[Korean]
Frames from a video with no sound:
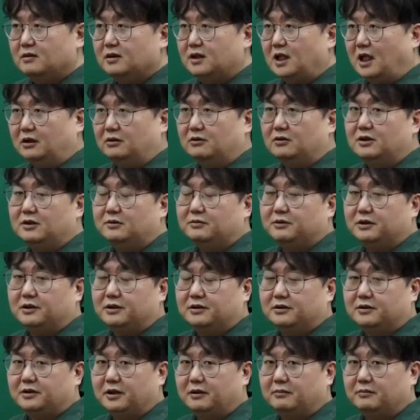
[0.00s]
야권
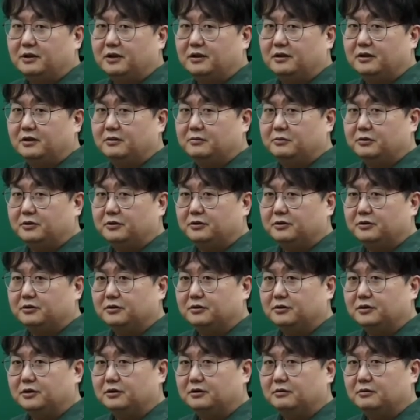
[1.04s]
입장에서 애매한
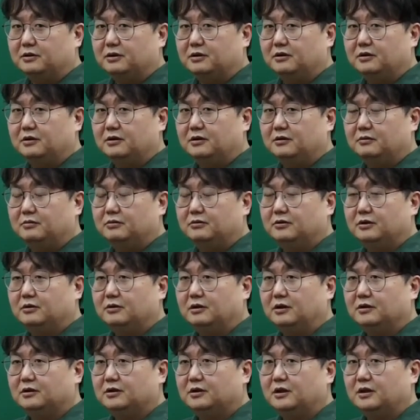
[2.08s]
행보였죠. 지금 이분이
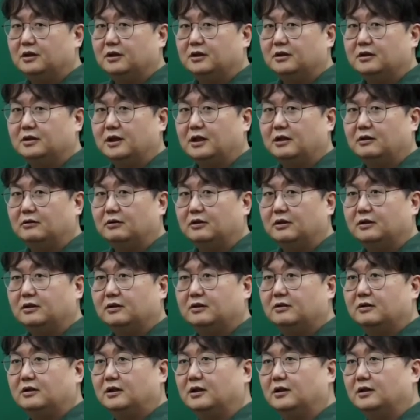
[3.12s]
확실하게 이제 야권에
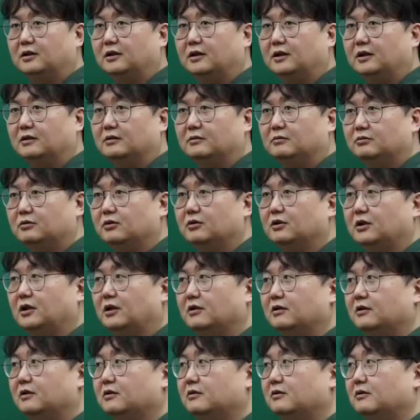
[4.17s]
들어가겠다. 물론
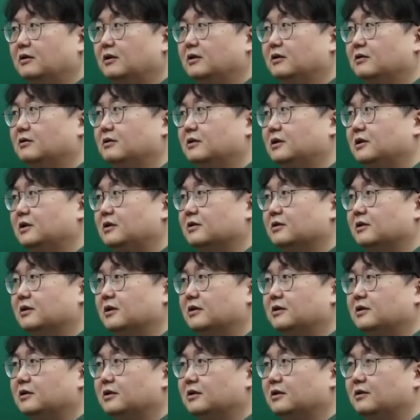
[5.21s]
당연히 들어가는 건
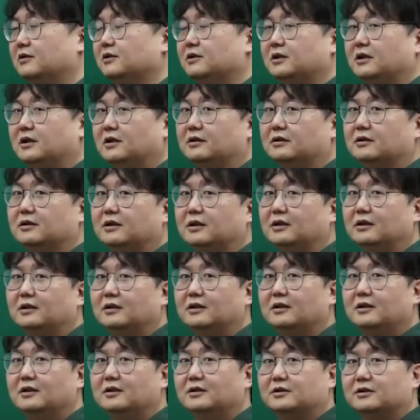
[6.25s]
기정사실이 언제
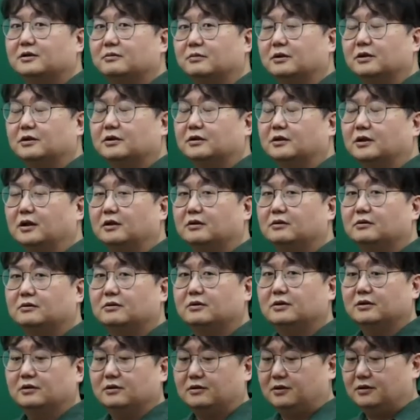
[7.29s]
가느냐지만은
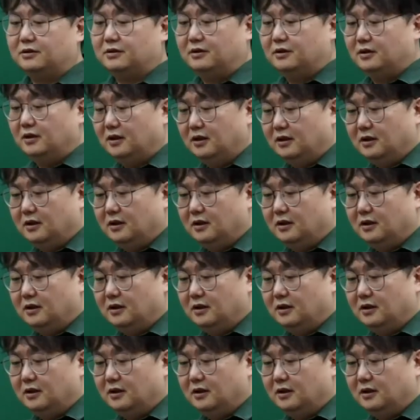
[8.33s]
내놓고 이것을